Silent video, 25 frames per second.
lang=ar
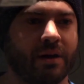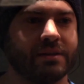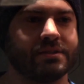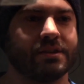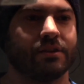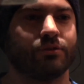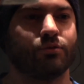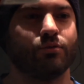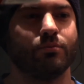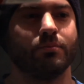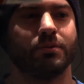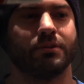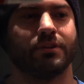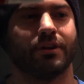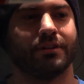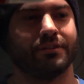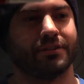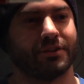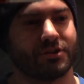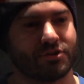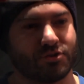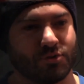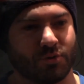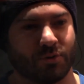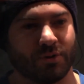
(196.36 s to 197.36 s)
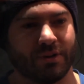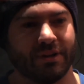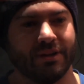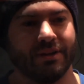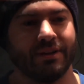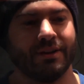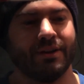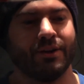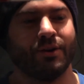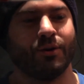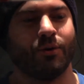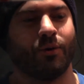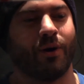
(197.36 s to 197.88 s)
وعايزه تكون بتقدر شغلي
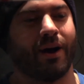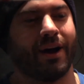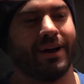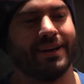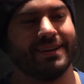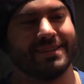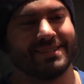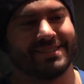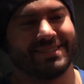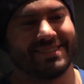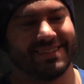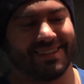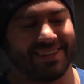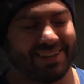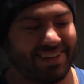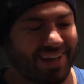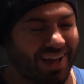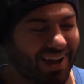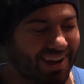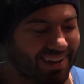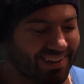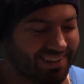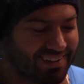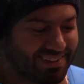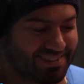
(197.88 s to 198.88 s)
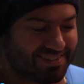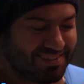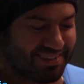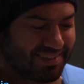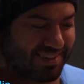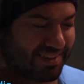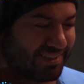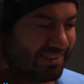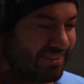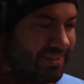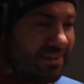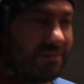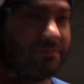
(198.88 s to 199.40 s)
وعايز حاجات كتير
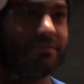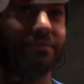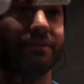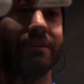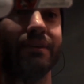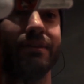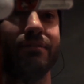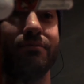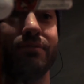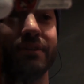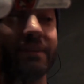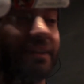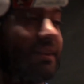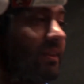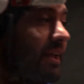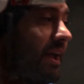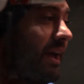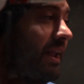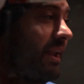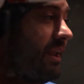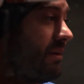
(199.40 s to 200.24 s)
جدا في فتاه